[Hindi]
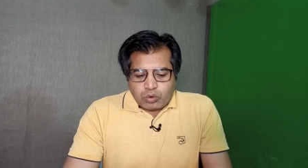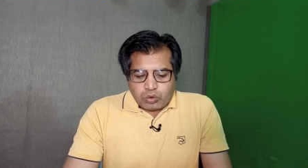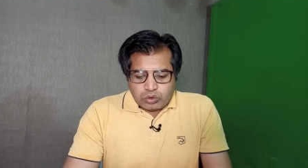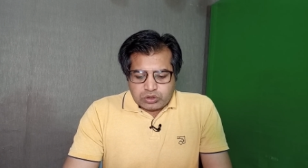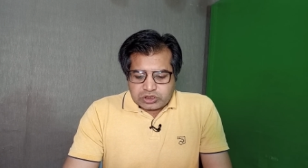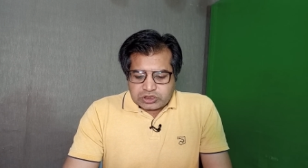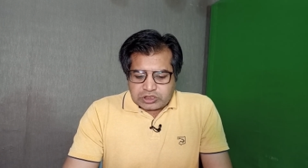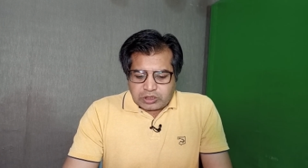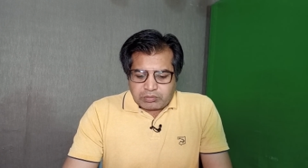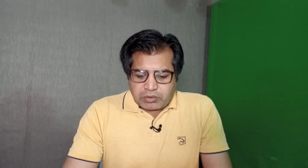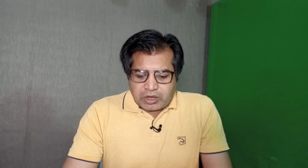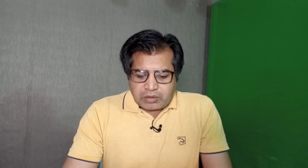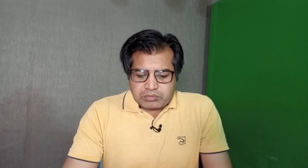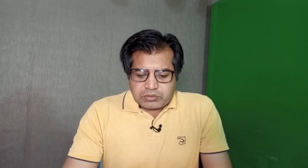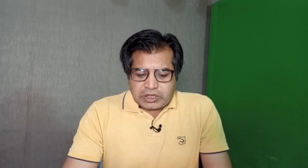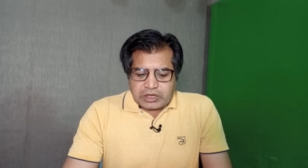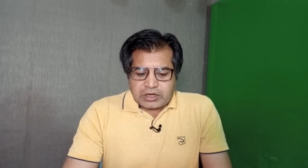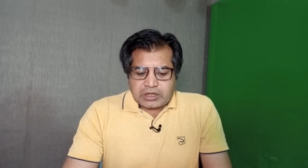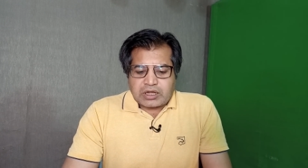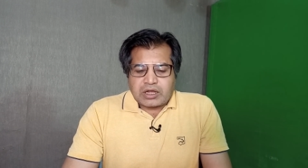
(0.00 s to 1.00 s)
उस तमाम
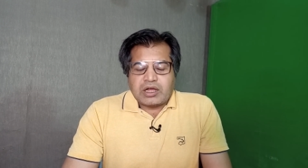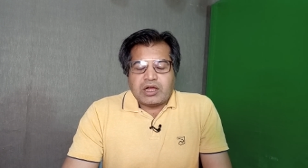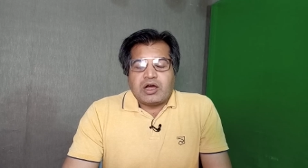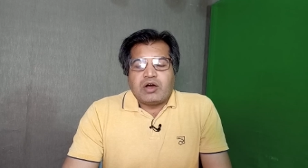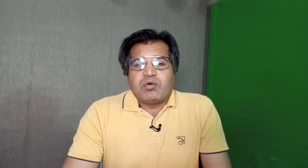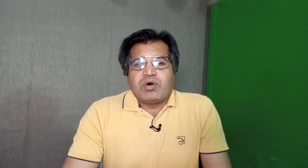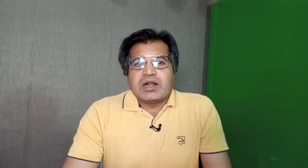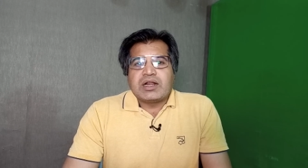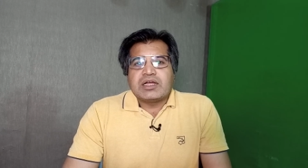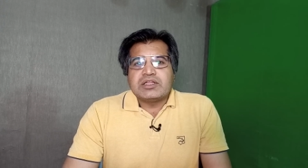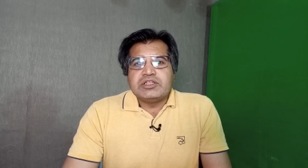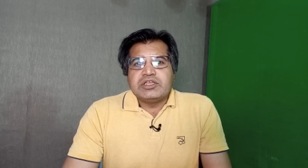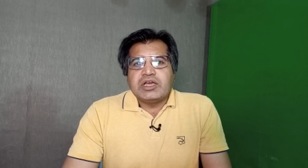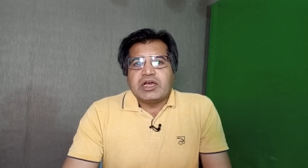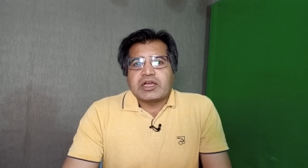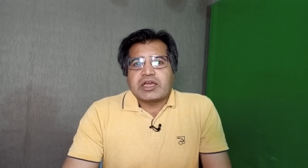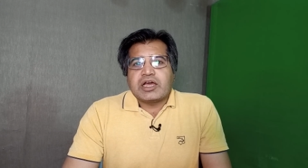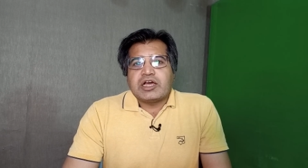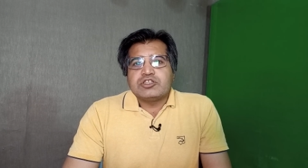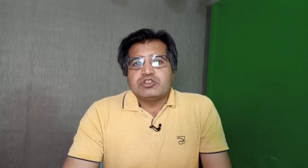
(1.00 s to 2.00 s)
तरह का हवाला दिया
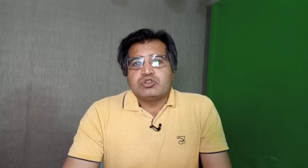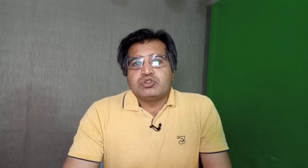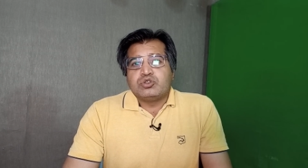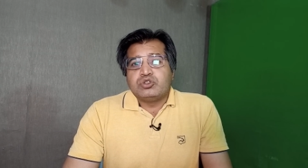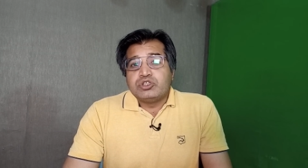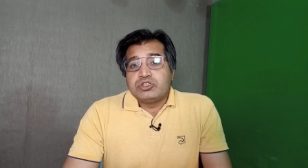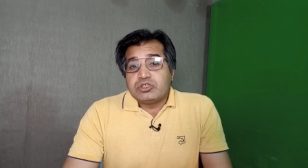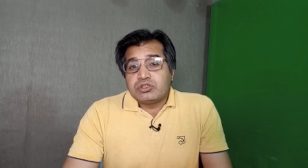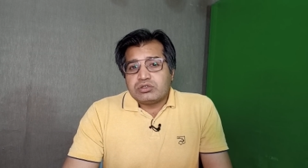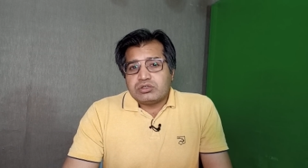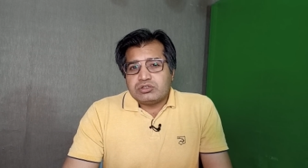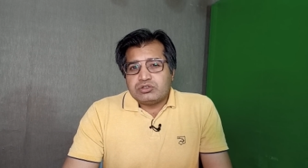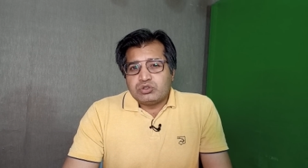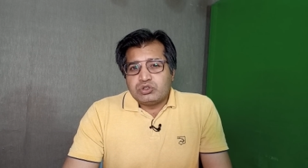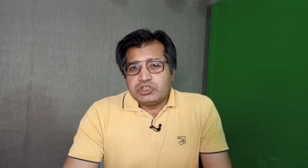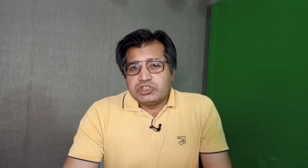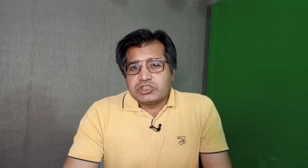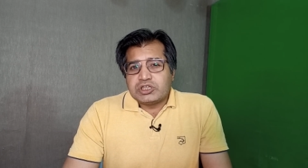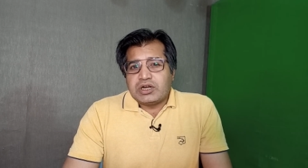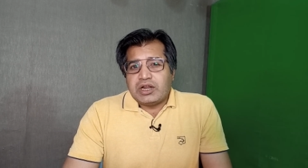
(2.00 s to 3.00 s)
गया जो
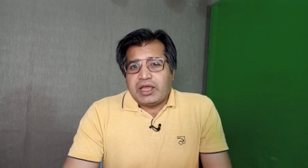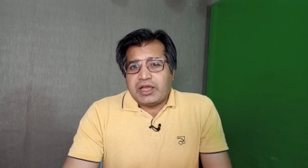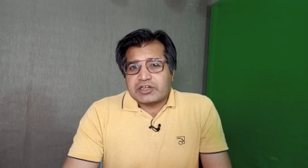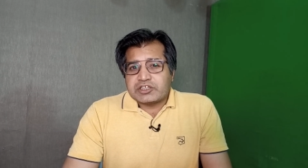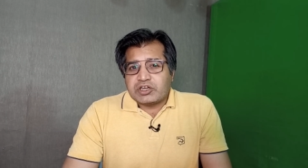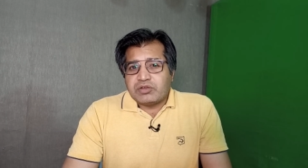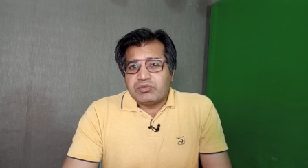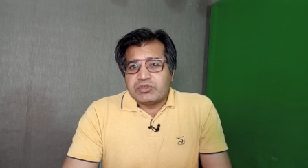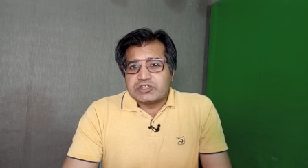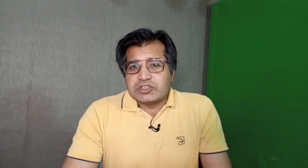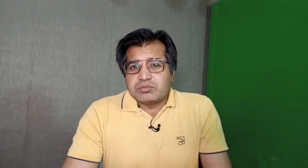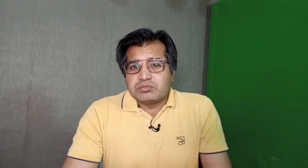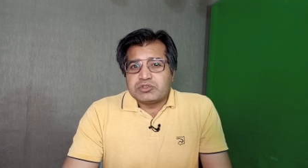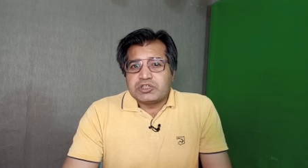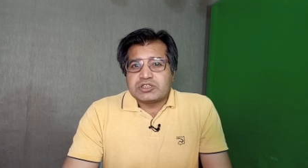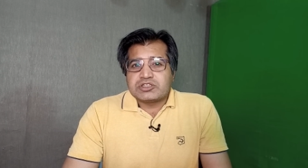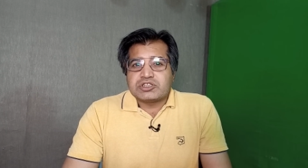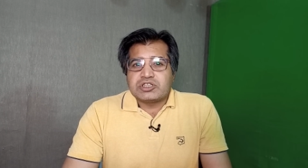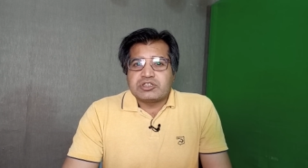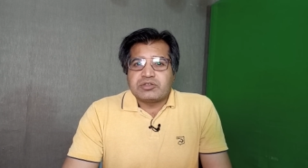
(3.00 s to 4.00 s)
जुडिशल एक्टिविज़म
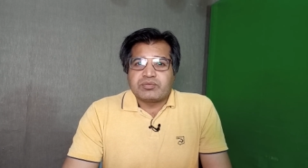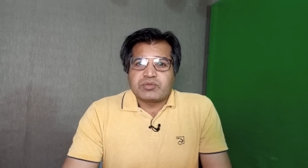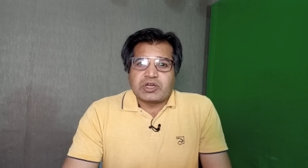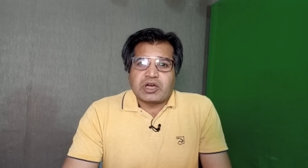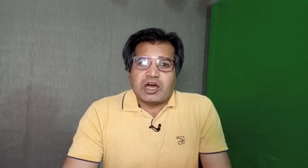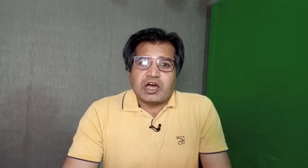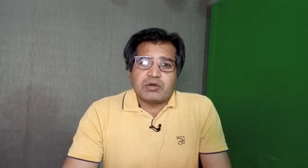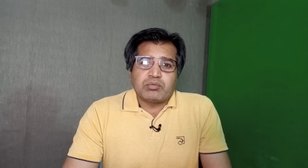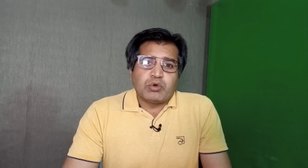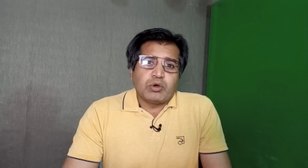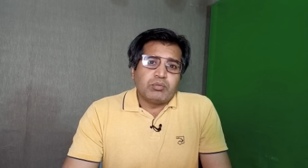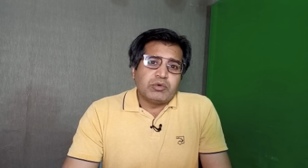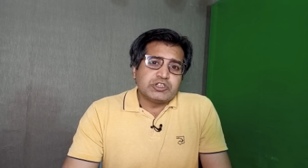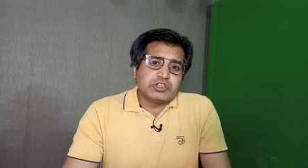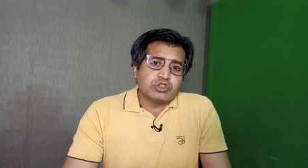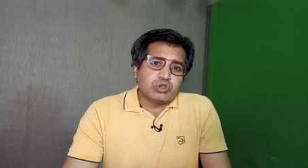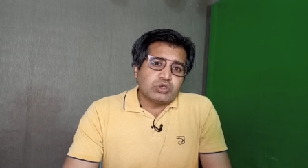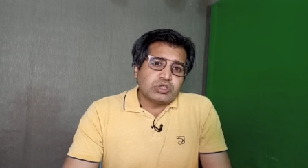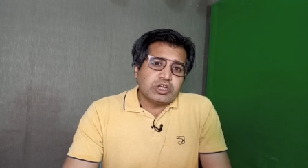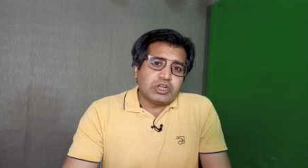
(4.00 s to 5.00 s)
जस्टिस इफ्तार मोहम्मद
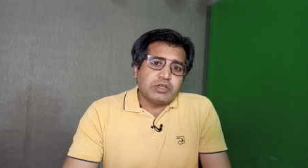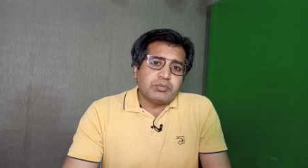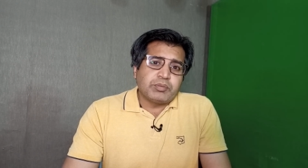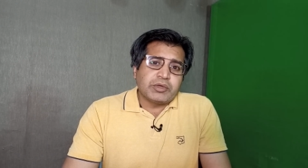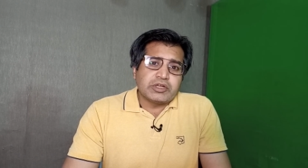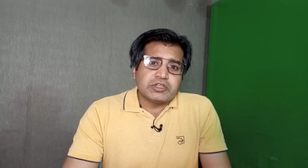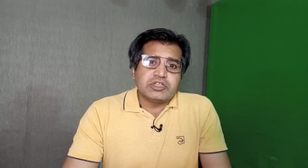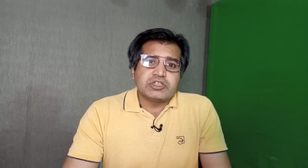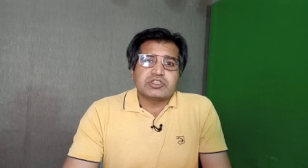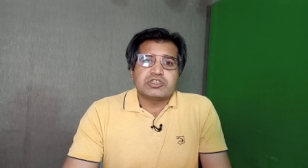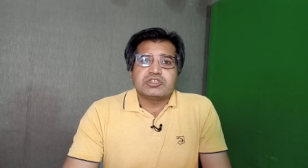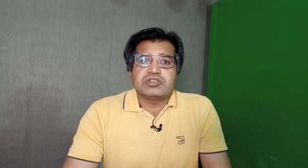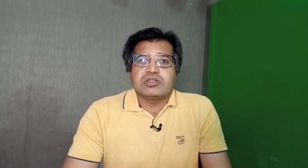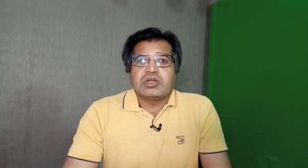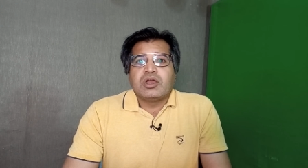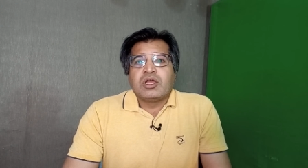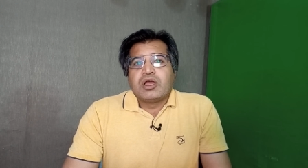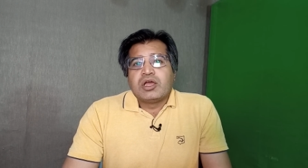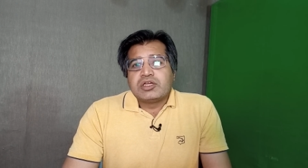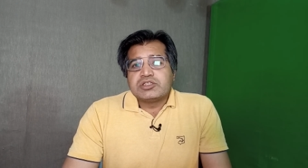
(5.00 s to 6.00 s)
चौधरी फिर जस्टिस
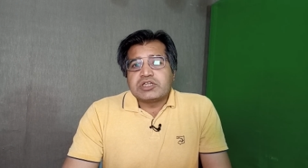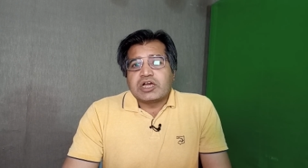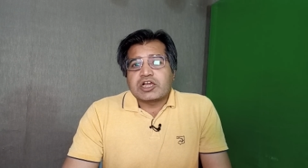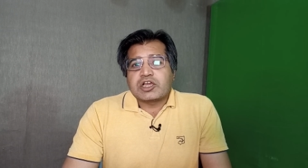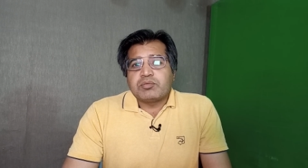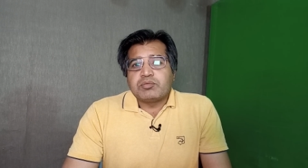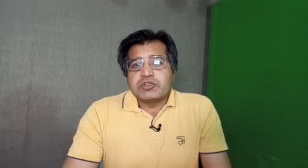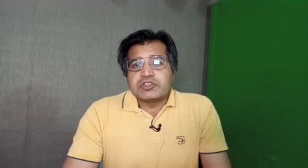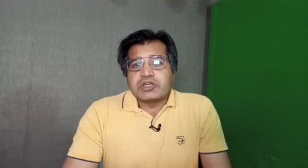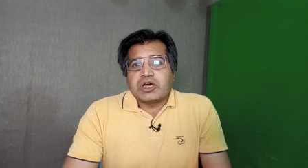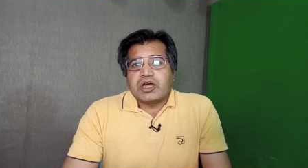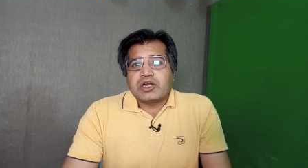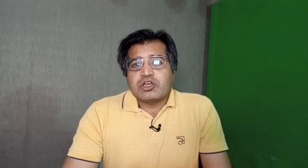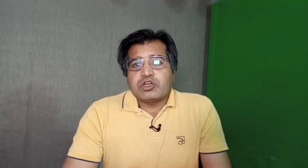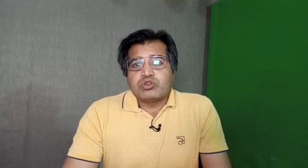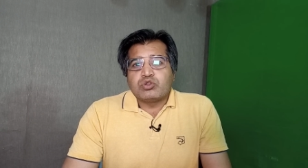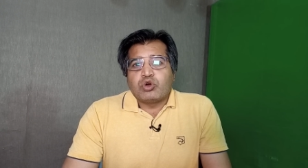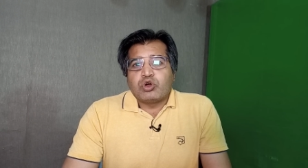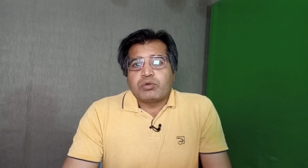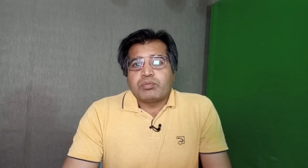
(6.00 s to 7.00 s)
साकिब निसार के
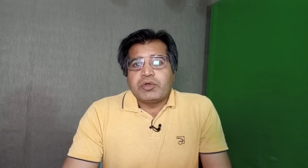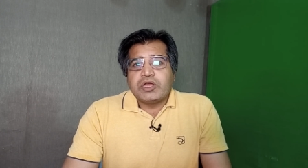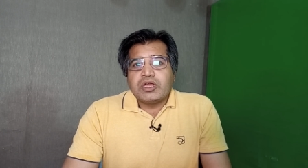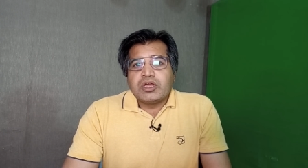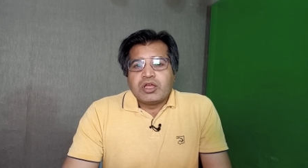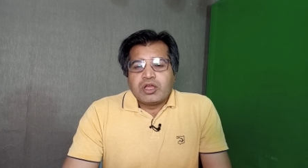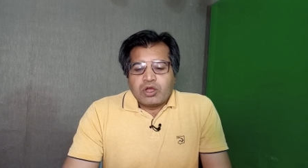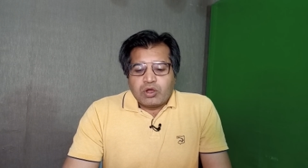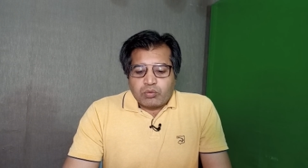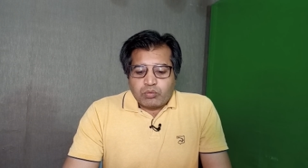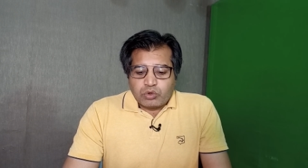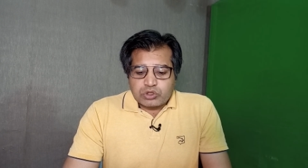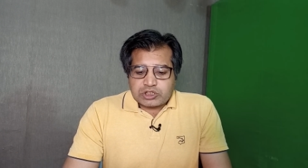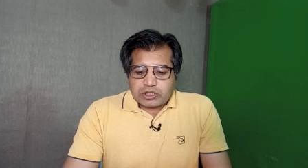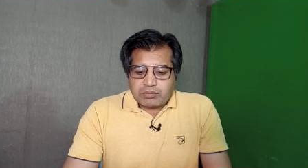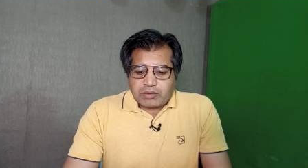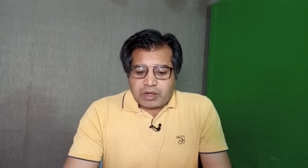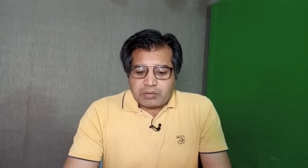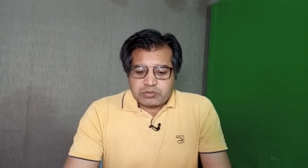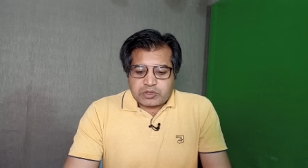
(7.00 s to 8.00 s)
दौर में वो
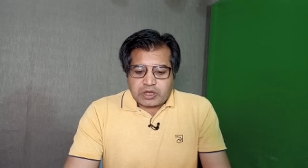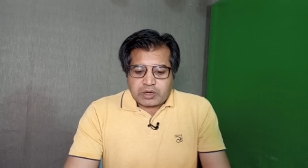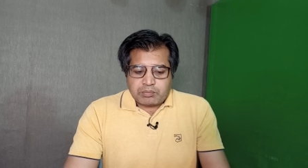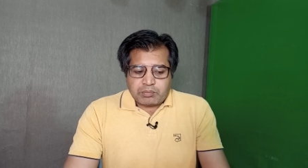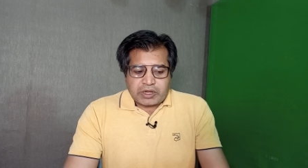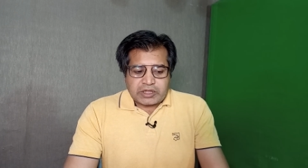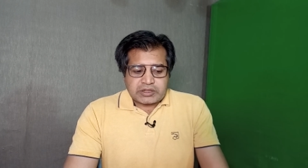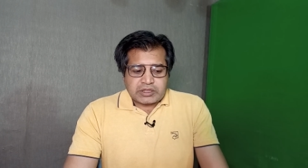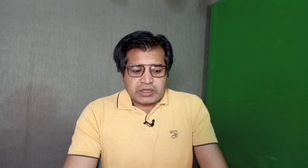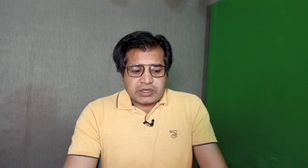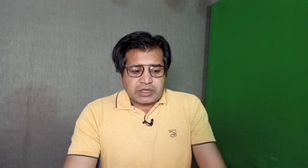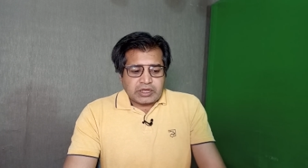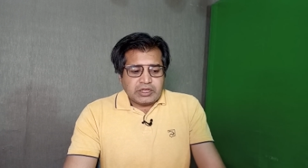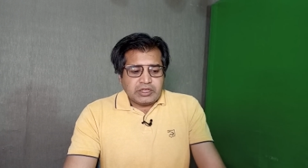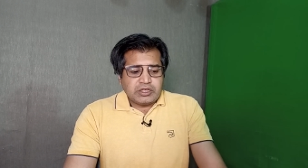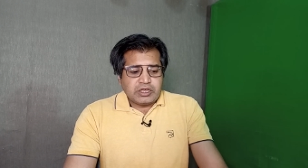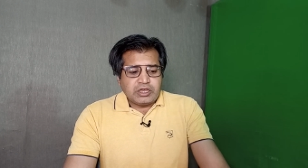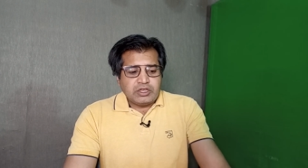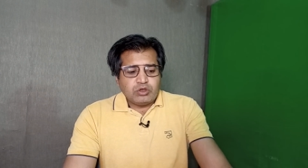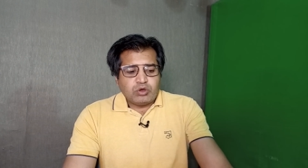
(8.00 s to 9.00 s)
तमाम तर बातें कही
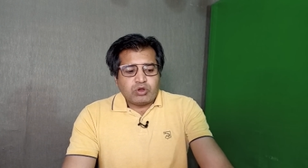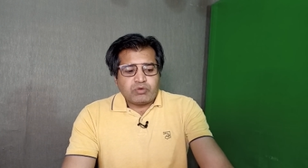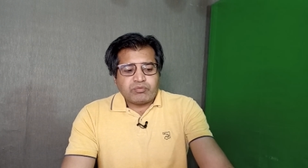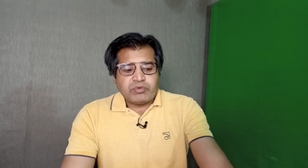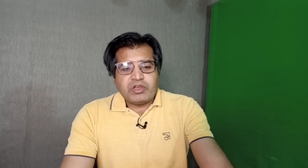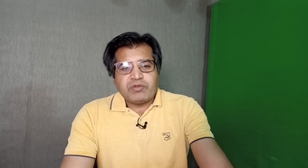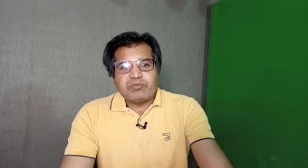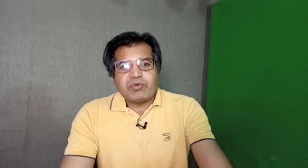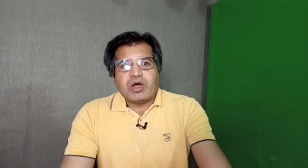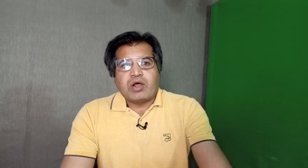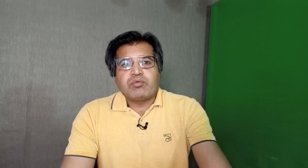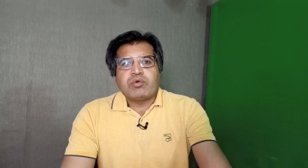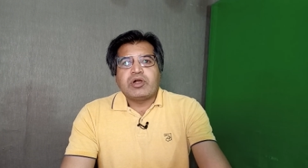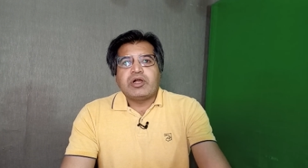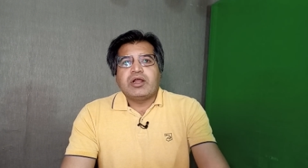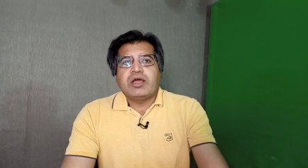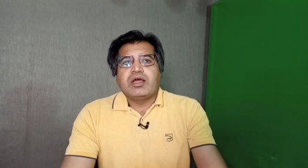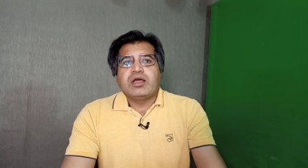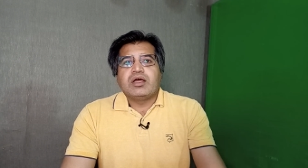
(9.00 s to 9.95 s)
गई और वे फारवर्ड